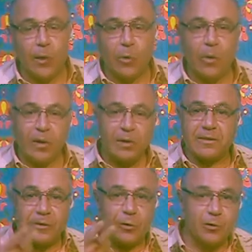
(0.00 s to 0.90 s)

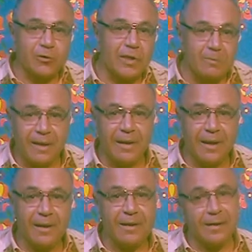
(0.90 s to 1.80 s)
ورقصة روجيه
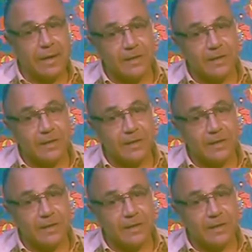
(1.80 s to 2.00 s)
ميلا آه،